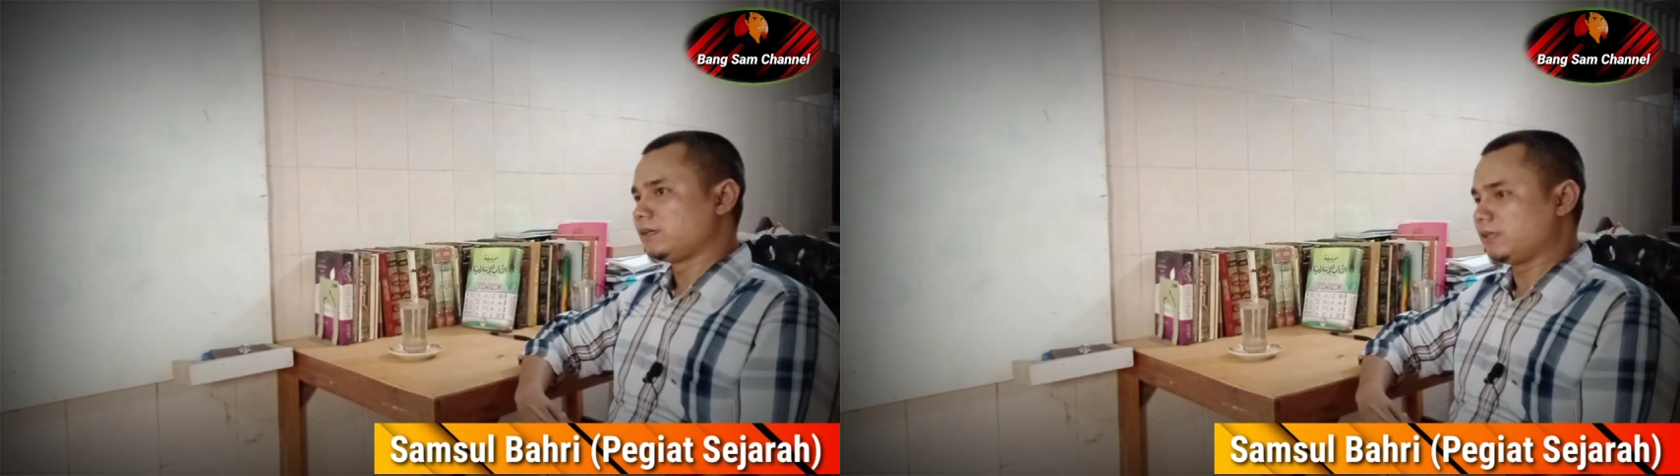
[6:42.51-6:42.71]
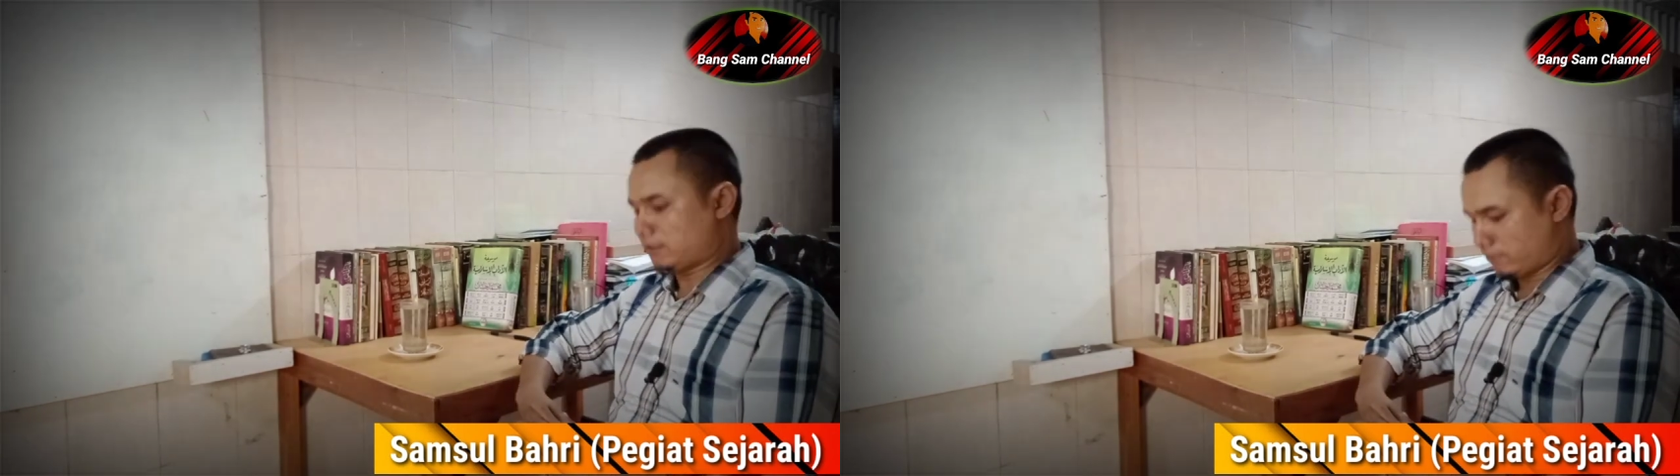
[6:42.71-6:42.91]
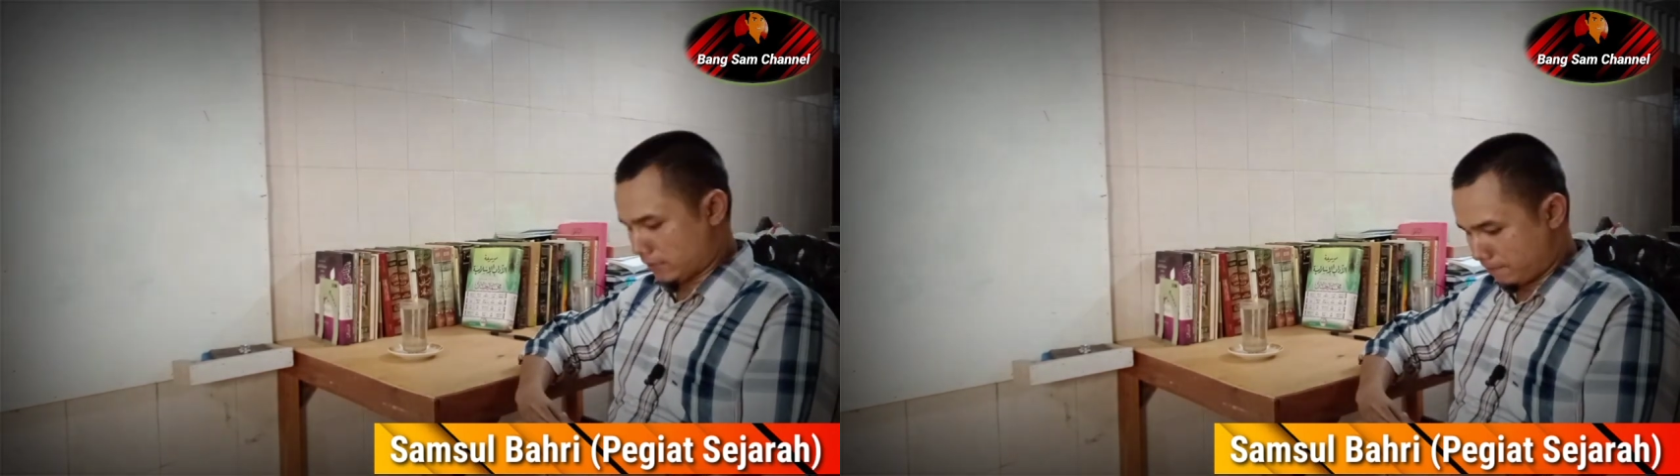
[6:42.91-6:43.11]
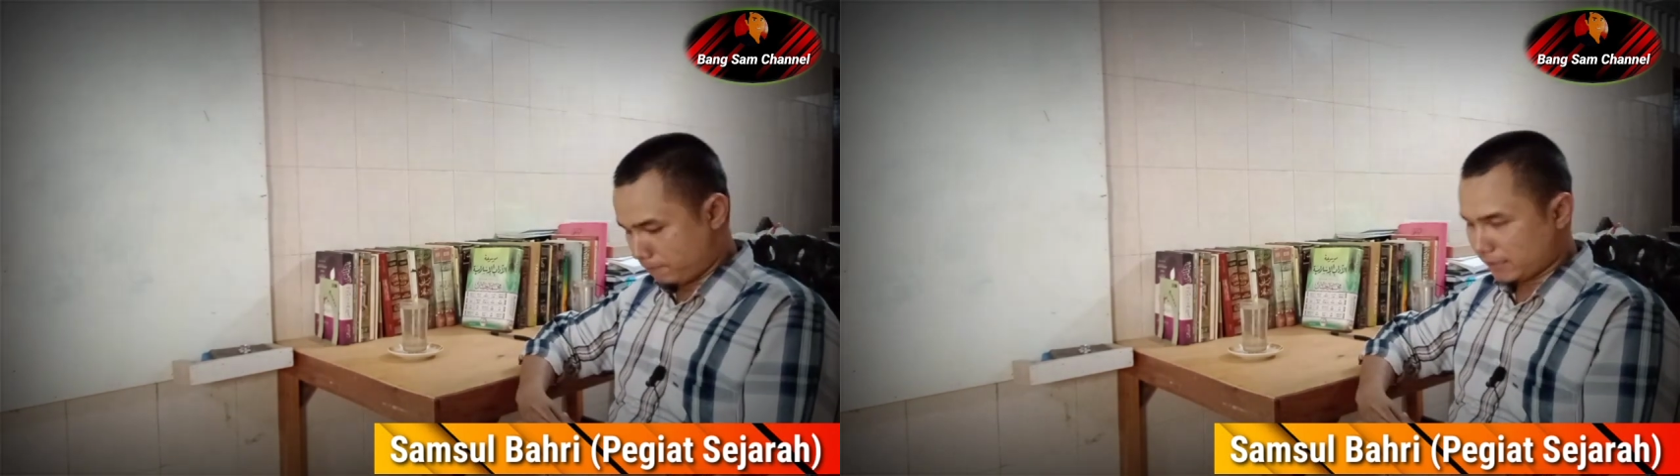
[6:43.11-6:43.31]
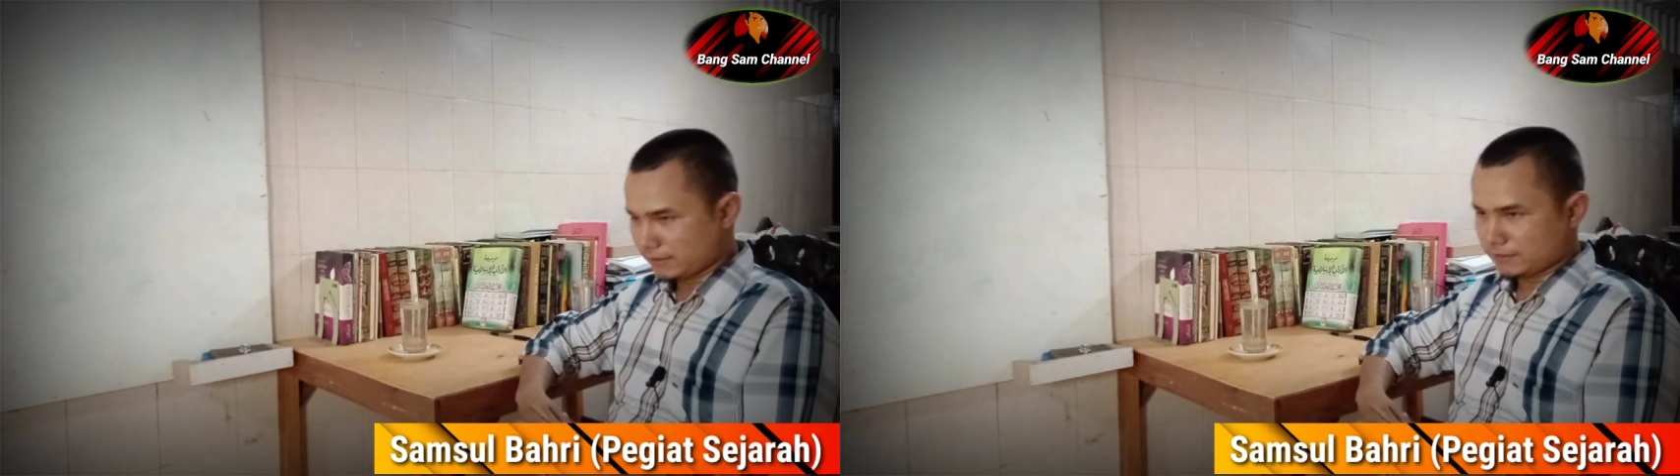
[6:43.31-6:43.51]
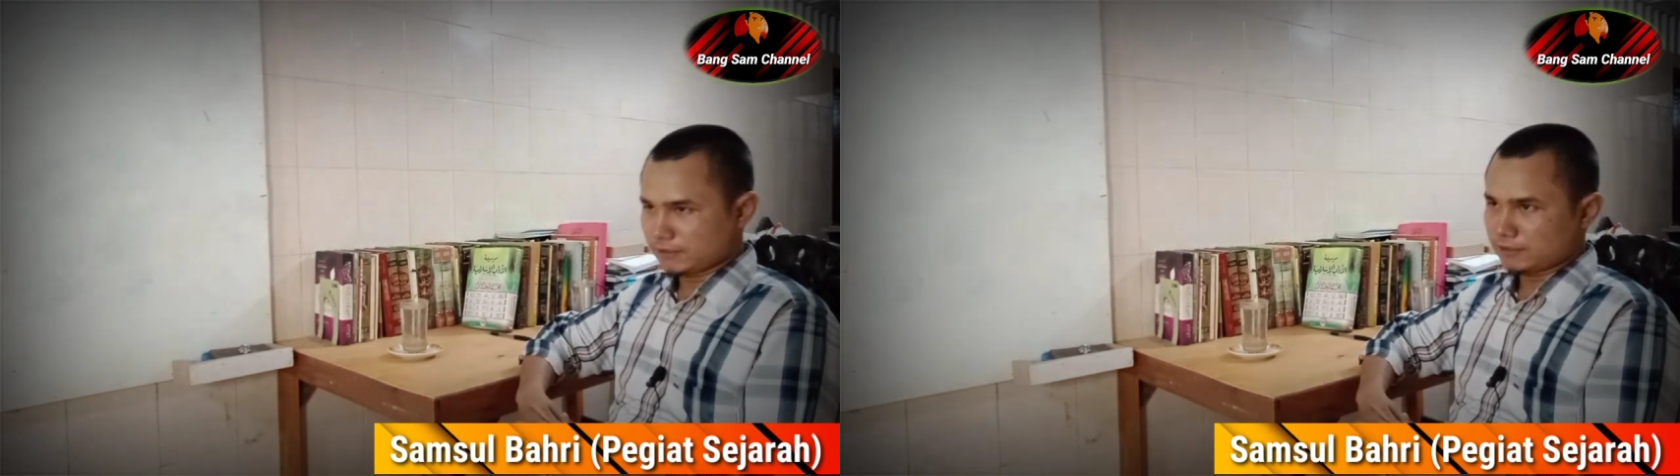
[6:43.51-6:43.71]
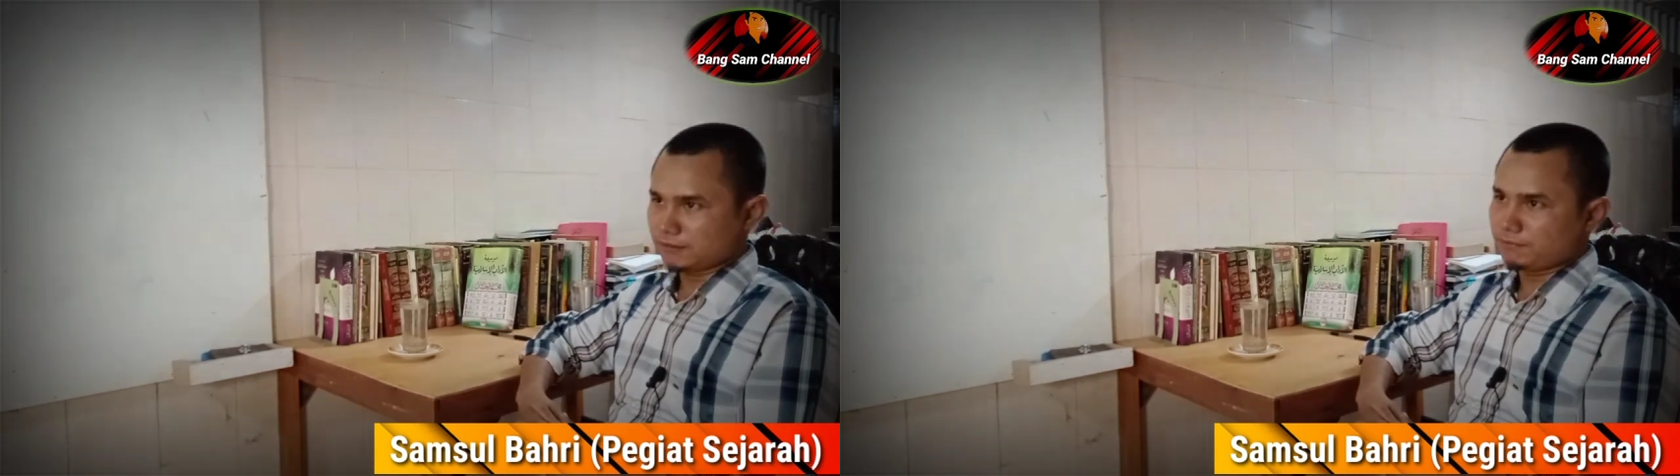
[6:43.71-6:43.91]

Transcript: uh, mendapat uh,